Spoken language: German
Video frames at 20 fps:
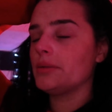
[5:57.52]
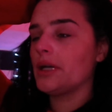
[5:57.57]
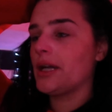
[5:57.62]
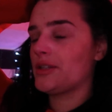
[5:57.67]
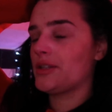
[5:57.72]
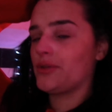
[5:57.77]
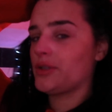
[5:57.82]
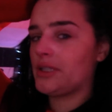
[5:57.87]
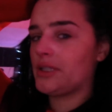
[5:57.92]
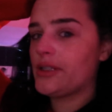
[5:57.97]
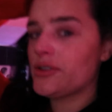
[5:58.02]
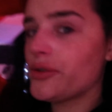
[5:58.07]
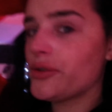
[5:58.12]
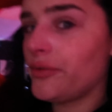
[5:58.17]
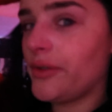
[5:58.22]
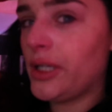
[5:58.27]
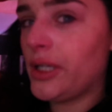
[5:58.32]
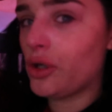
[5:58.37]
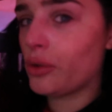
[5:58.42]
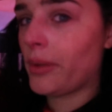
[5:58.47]
ich wollte nie so ein
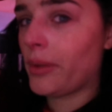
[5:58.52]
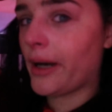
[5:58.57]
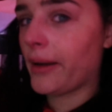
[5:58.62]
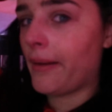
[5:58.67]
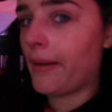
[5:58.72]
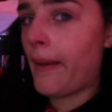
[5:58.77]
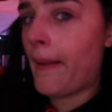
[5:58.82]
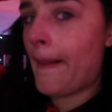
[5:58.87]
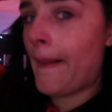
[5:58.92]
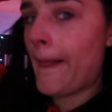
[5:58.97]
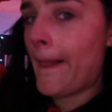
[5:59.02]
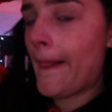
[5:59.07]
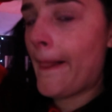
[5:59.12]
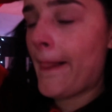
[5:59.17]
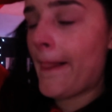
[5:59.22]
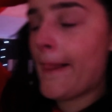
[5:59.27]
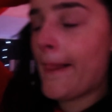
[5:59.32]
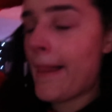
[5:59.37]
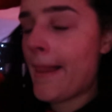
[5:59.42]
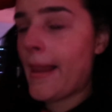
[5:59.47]
Video machen.
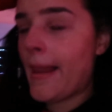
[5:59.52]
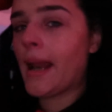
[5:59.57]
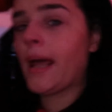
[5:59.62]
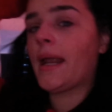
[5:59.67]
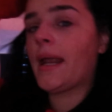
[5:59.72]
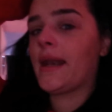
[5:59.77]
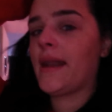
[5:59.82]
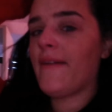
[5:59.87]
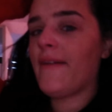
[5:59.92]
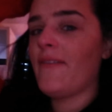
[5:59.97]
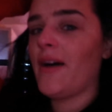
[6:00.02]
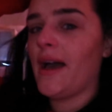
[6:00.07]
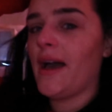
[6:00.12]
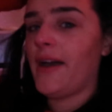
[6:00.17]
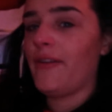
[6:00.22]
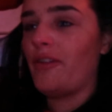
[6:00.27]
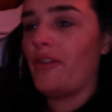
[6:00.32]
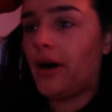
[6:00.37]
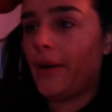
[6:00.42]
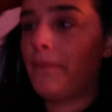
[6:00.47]
Never
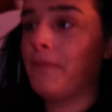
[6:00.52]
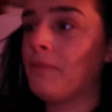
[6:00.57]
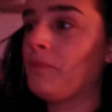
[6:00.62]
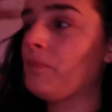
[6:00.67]
ever.